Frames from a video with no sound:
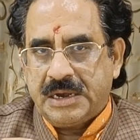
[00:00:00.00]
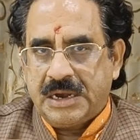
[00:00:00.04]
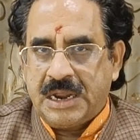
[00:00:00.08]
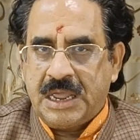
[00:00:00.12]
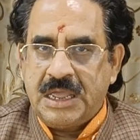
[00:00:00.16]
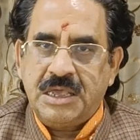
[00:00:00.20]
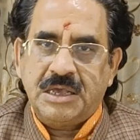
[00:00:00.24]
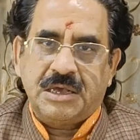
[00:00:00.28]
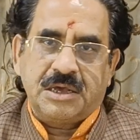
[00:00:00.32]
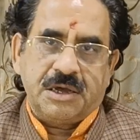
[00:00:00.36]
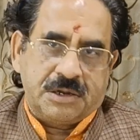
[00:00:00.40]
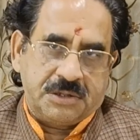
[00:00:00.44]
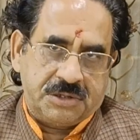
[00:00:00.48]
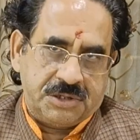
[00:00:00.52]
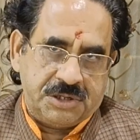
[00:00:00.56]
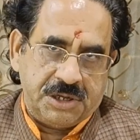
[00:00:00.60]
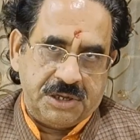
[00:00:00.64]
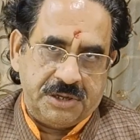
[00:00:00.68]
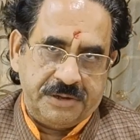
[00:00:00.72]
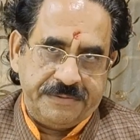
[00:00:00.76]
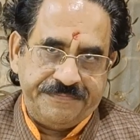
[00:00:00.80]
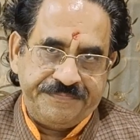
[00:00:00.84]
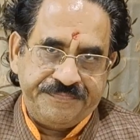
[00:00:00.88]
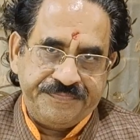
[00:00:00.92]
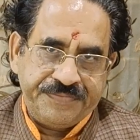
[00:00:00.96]
नहीं
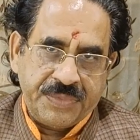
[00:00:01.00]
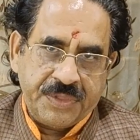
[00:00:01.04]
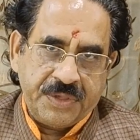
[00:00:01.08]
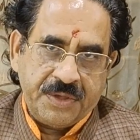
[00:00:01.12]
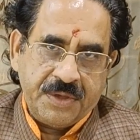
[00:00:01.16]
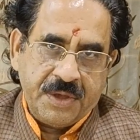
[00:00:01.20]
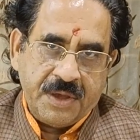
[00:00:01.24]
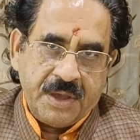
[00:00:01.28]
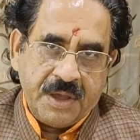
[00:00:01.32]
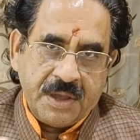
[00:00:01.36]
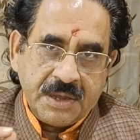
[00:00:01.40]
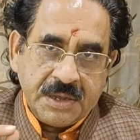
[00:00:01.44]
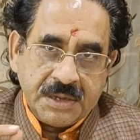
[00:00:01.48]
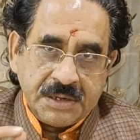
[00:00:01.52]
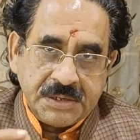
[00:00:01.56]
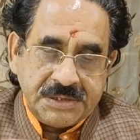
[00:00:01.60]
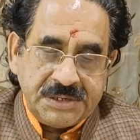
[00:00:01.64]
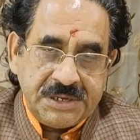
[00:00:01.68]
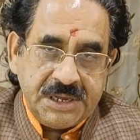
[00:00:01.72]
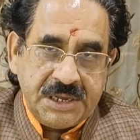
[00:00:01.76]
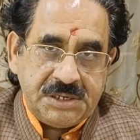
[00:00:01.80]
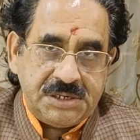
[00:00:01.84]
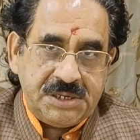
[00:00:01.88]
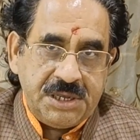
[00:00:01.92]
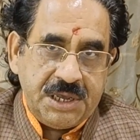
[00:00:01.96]
करते
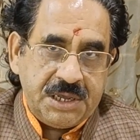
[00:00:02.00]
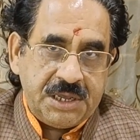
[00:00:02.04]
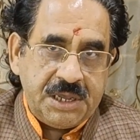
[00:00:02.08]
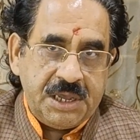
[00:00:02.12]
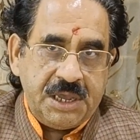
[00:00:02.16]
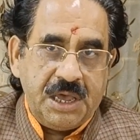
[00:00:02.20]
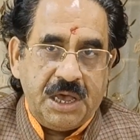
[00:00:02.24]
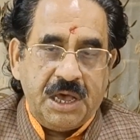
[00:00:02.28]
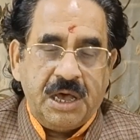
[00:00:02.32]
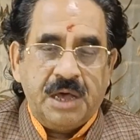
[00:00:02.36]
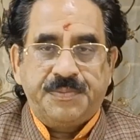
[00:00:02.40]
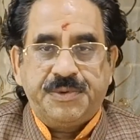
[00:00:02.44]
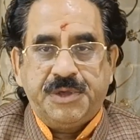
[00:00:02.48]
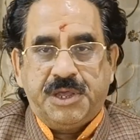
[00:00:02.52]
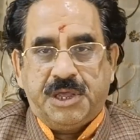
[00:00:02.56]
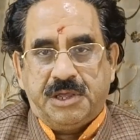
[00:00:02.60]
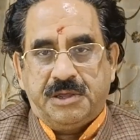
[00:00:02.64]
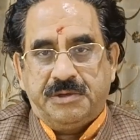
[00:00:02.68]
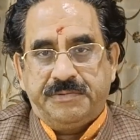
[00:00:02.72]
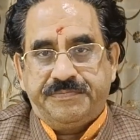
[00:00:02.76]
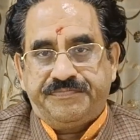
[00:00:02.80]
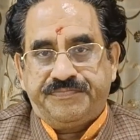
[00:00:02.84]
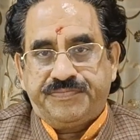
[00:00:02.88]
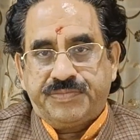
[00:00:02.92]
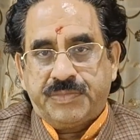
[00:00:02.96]
जैसे कि अभी
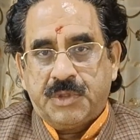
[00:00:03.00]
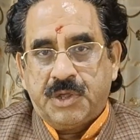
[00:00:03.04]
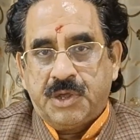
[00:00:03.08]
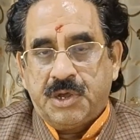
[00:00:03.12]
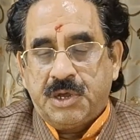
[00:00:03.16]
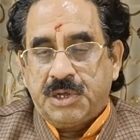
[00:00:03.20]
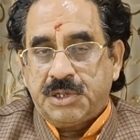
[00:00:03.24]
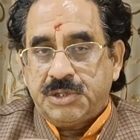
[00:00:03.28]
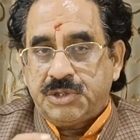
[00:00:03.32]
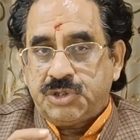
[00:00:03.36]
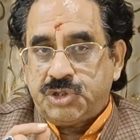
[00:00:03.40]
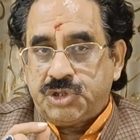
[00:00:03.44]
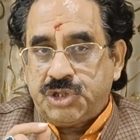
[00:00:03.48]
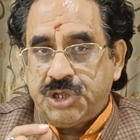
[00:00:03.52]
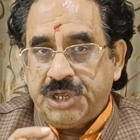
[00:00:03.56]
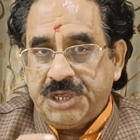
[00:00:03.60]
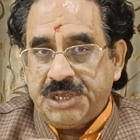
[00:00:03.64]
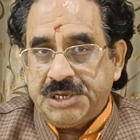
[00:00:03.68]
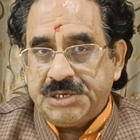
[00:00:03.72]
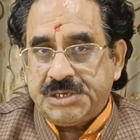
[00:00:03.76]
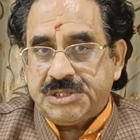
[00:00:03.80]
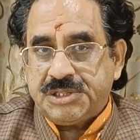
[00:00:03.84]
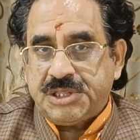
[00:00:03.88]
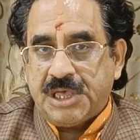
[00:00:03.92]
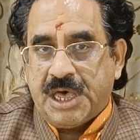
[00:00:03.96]

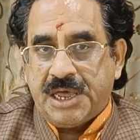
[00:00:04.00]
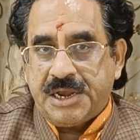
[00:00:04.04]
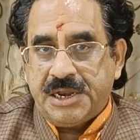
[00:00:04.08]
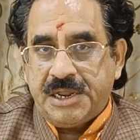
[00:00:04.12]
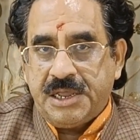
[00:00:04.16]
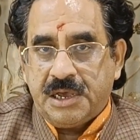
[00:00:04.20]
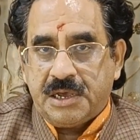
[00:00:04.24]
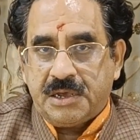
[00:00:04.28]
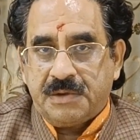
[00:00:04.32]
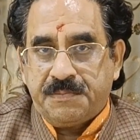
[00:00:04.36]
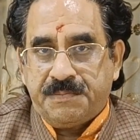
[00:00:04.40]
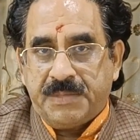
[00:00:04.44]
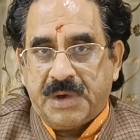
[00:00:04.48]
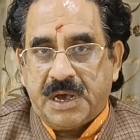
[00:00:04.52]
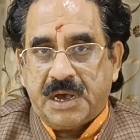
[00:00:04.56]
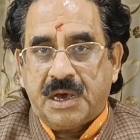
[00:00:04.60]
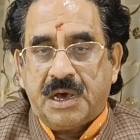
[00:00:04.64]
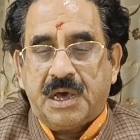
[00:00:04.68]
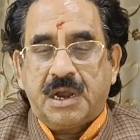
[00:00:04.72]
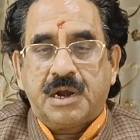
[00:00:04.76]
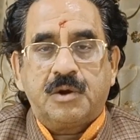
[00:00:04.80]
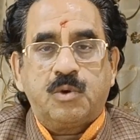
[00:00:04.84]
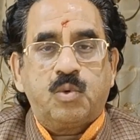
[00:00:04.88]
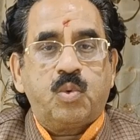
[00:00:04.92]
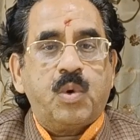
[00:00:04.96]
30 तारीख
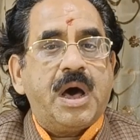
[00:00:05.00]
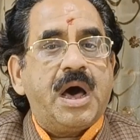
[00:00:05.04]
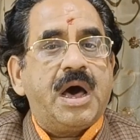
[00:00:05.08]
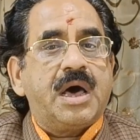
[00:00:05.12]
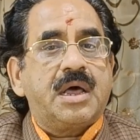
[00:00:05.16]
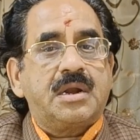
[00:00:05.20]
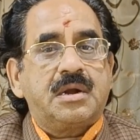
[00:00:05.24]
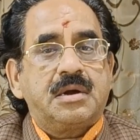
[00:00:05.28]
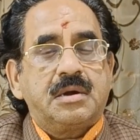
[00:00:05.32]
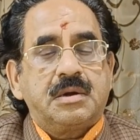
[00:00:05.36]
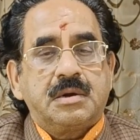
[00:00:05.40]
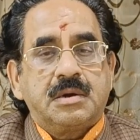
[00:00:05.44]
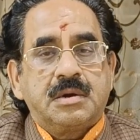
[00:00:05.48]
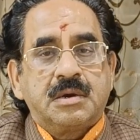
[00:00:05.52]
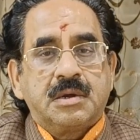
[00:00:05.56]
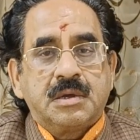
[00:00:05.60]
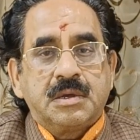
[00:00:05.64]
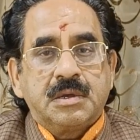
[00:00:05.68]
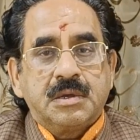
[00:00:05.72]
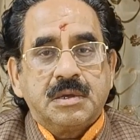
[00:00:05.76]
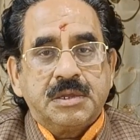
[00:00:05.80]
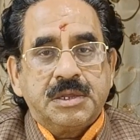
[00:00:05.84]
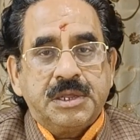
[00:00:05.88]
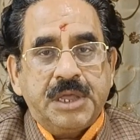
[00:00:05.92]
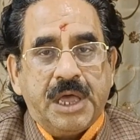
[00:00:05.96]
मंगलवार
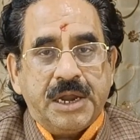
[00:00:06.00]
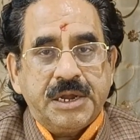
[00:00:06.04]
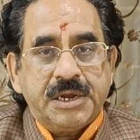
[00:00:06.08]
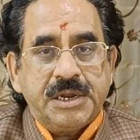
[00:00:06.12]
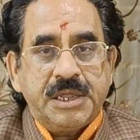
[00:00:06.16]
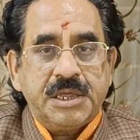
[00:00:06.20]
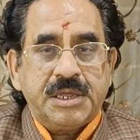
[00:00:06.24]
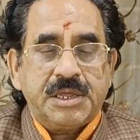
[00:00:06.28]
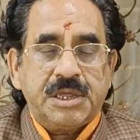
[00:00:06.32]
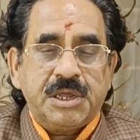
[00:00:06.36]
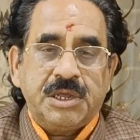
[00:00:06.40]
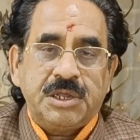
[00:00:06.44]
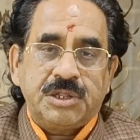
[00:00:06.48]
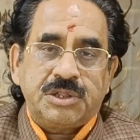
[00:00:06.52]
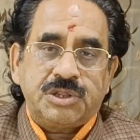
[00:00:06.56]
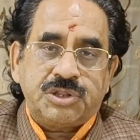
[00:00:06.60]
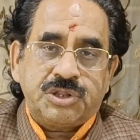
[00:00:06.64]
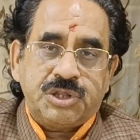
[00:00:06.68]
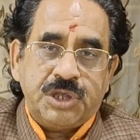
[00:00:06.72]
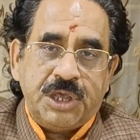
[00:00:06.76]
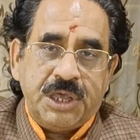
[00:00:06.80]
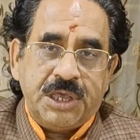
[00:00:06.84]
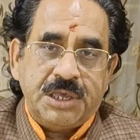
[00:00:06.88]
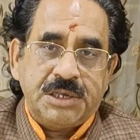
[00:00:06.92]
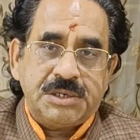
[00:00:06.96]
यानी कि
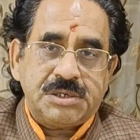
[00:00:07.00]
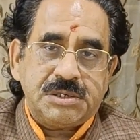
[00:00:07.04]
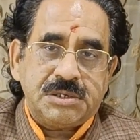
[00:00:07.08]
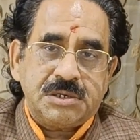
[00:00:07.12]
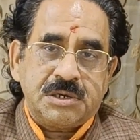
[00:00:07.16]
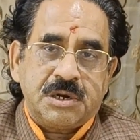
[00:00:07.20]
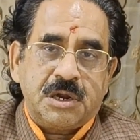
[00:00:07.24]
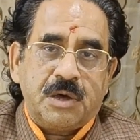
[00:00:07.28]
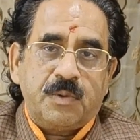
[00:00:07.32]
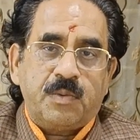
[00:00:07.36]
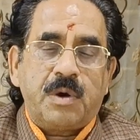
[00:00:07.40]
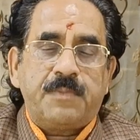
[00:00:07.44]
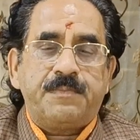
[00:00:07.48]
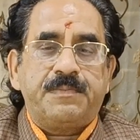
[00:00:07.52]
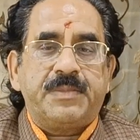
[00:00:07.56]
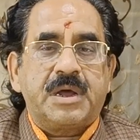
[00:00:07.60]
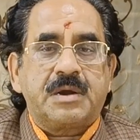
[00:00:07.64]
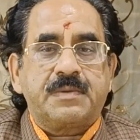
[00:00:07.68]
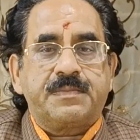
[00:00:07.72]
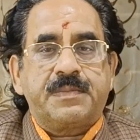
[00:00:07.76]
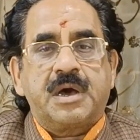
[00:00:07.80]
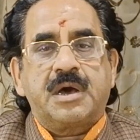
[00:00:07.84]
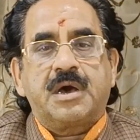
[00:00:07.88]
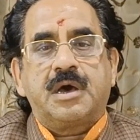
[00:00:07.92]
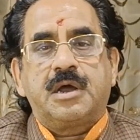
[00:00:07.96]
30
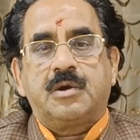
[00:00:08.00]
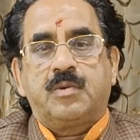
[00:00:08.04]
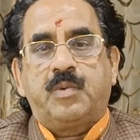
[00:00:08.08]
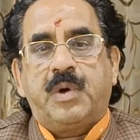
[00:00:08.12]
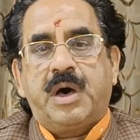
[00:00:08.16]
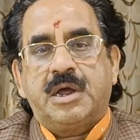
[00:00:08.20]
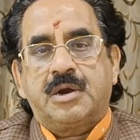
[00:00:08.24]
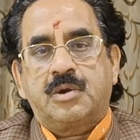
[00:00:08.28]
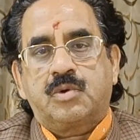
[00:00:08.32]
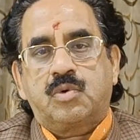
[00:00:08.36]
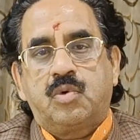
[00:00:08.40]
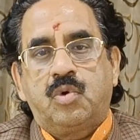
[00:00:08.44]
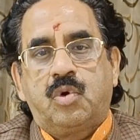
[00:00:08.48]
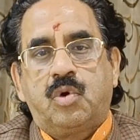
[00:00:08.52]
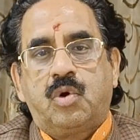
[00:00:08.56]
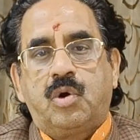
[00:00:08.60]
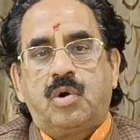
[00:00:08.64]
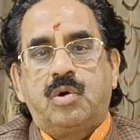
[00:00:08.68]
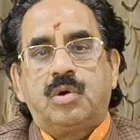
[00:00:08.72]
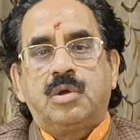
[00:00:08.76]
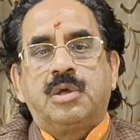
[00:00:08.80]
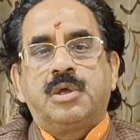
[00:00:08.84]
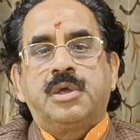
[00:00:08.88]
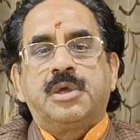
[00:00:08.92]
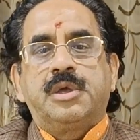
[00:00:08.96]
नवंबर मंगलवार को
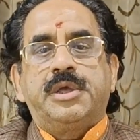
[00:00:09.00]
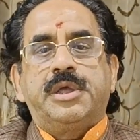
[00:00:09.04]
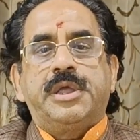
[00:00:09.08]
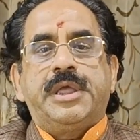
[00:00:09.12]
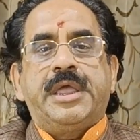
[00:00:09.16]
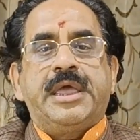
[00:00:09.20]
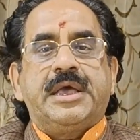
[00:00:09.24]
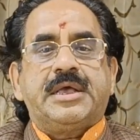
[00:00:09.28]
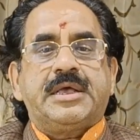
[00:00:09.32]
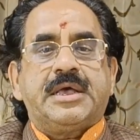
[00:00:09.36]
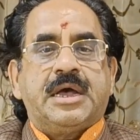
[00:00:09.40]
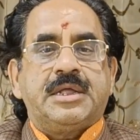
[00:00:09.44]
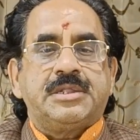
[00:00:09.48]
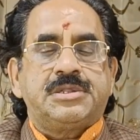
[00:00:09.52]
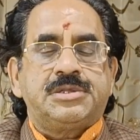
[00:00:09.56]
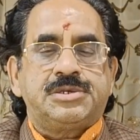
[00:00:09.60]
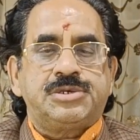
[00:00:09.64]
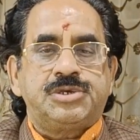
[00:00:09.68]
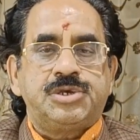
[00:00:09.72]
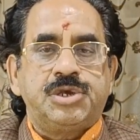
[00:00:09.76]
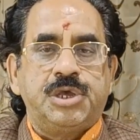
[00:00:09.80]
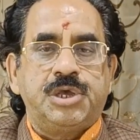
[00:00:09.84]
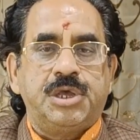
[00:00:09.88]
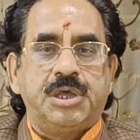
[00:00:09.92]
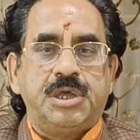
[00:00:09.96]

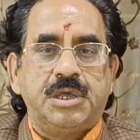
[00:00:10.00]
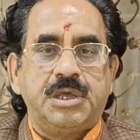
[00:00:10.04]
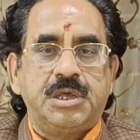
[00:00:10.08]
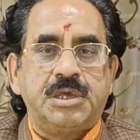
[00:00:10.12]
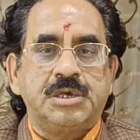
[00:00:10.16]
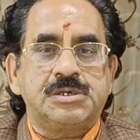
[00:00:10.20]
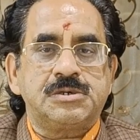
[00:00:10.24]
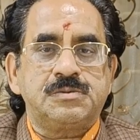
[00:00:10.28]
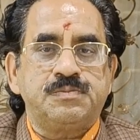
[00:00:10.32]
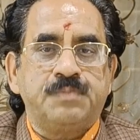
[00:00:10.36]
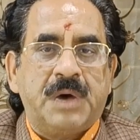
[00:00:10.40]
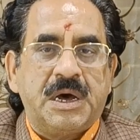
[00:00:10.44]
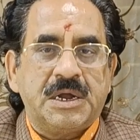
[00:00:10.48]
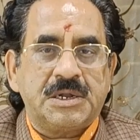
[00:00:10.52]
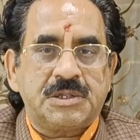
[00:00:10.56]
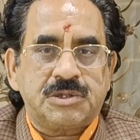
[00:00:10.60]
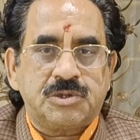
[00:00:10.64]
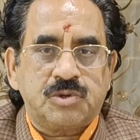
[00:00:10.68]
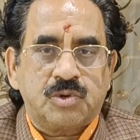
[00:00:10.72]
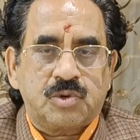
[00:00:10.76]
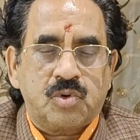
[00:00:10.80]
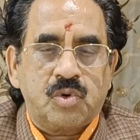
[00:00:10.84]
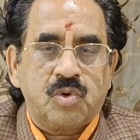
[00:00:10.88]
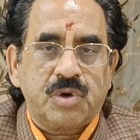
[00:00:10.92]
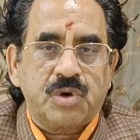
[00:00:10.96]
एकादशी
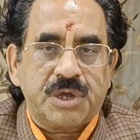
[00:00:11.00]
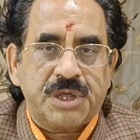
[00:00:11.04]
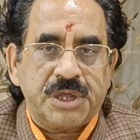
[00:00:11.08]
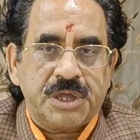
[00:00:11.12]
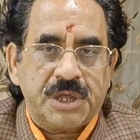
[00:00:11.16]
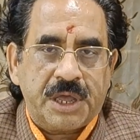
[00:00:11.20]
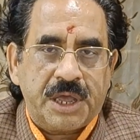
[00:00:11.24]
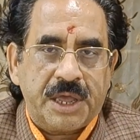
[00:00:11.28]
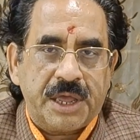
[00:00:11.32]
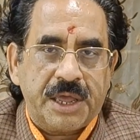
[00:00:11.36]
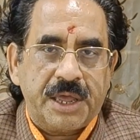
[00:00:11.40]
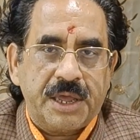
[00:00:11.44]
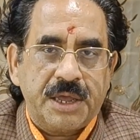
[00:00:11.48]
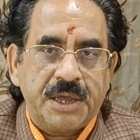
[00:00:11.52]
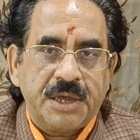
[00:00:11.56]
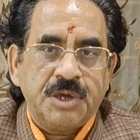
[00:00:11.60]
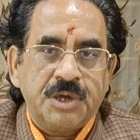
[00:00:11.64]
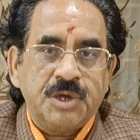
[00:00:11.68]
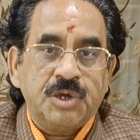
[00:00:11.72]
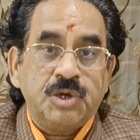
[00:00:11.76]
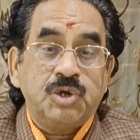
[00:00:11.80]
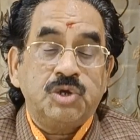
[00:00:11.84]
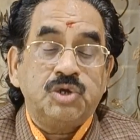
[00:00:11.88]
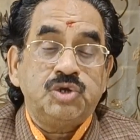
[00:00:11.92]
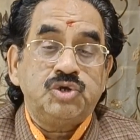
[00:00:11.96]
स्मार्तकों की है
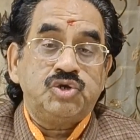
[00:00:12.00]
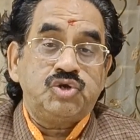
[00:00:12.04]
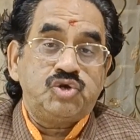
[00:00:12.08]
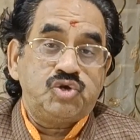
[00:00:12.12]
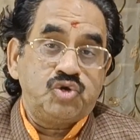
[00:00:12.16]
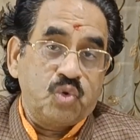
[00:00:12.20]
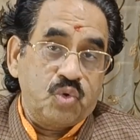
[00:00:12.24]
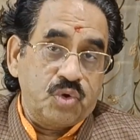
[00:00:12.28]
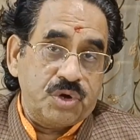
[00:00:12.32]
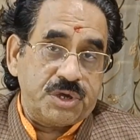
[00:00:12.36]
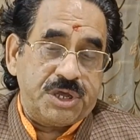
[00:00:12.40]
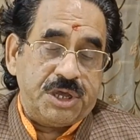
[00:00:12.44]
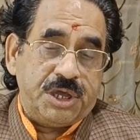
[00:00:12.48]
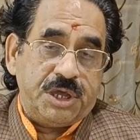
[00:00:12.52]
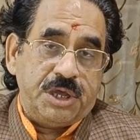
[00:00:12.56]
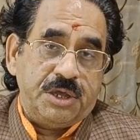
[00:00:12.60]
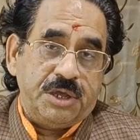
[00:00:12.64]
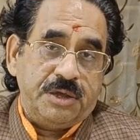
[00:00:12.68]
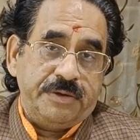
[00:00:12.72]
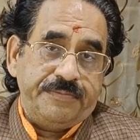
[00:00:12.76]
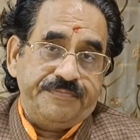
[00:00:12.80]
क्योंकि